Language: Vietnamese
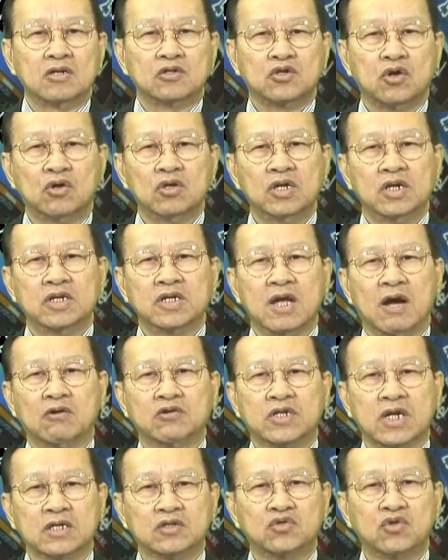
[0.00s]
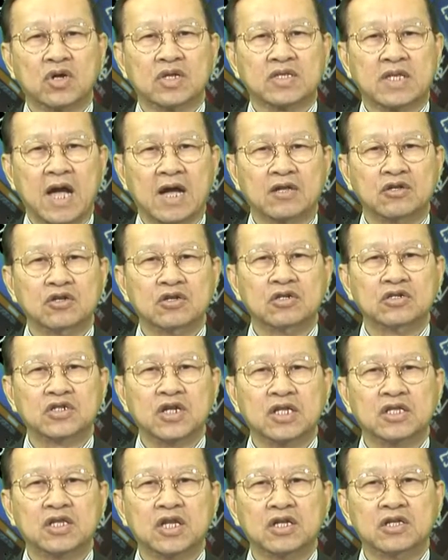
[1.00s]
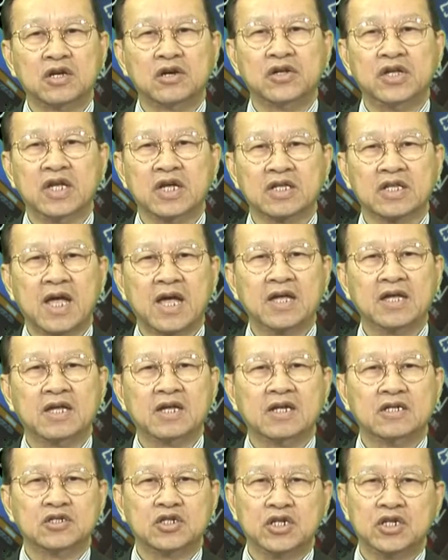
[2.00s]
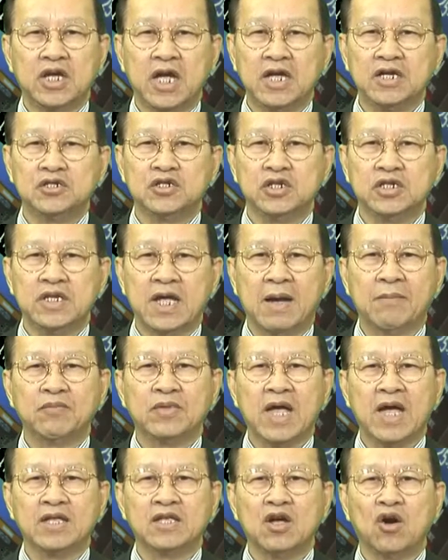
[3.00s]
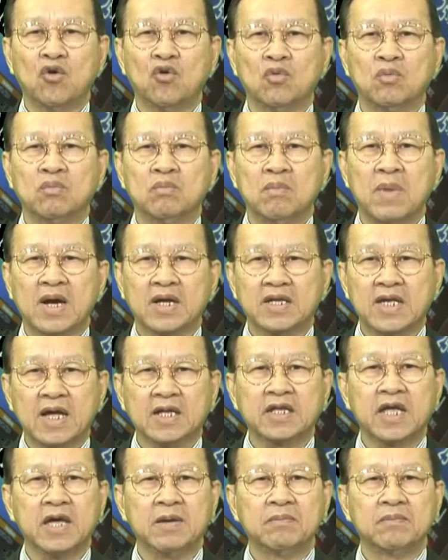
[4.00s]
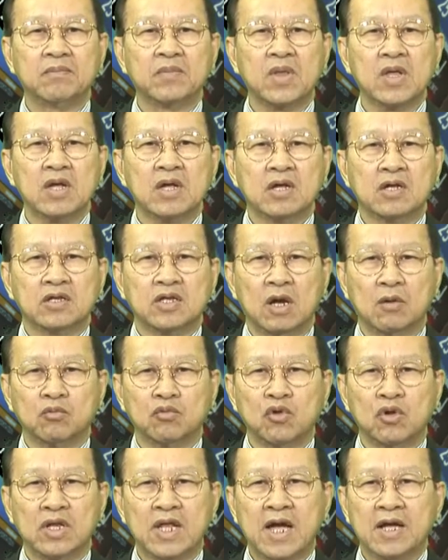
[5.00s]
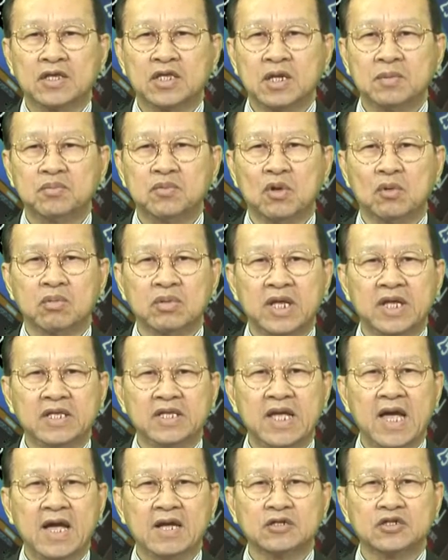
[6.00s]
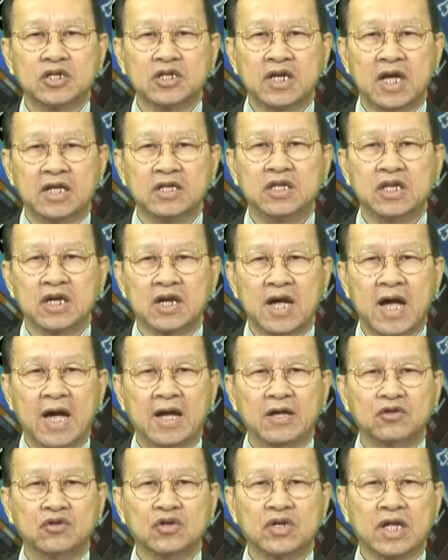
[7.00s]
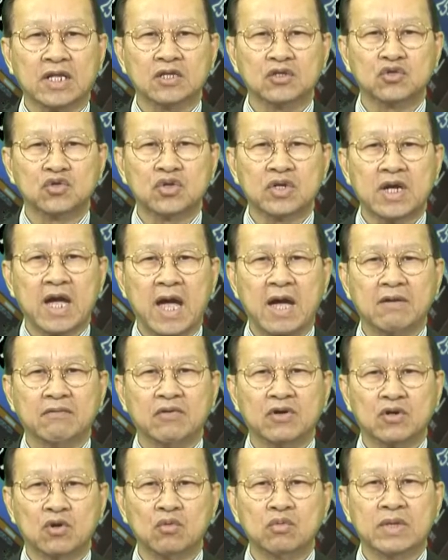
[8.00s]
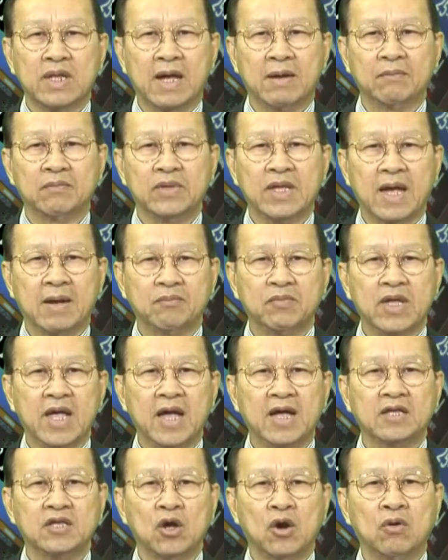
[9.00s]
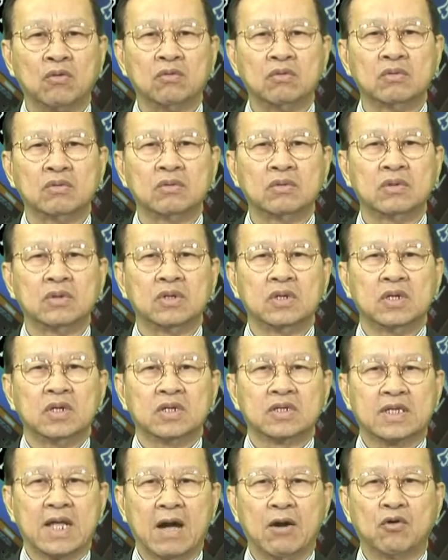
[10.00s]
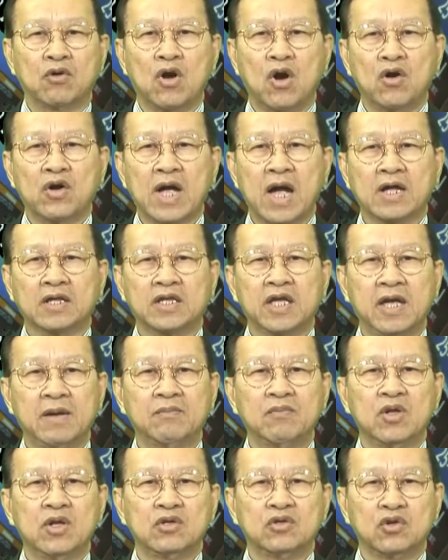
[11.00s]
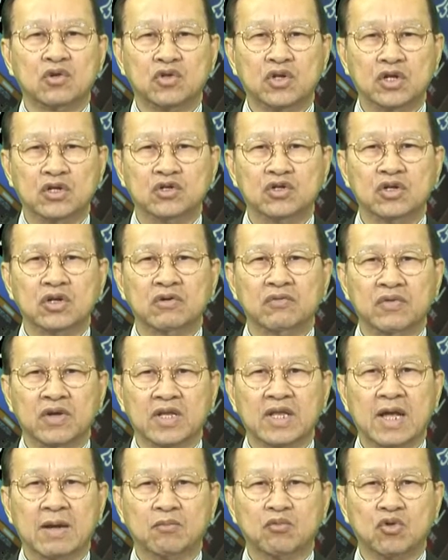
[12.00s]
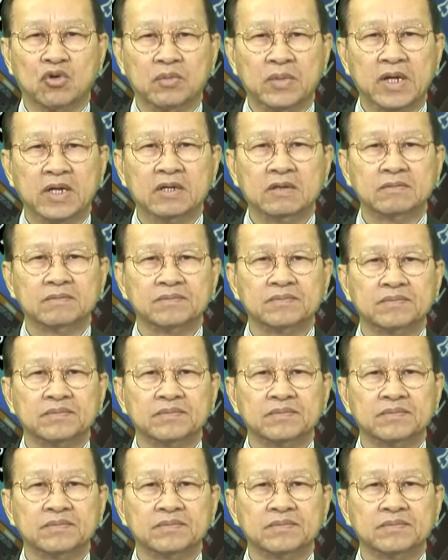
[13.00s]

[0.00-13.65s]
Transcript: Số lượng dầu sản xuất thặng dư trên thế giới hiện nay sẽ gây sự giảm giá dầu, mất giá thêm. Đồng đô la tiếp tục lên giá sẽ gây thiệt hại cho ngành xuất cảng và cũng làm giảm giá dầu, tạo khó khăn thêm cho thị trường việc làm của Mỹ.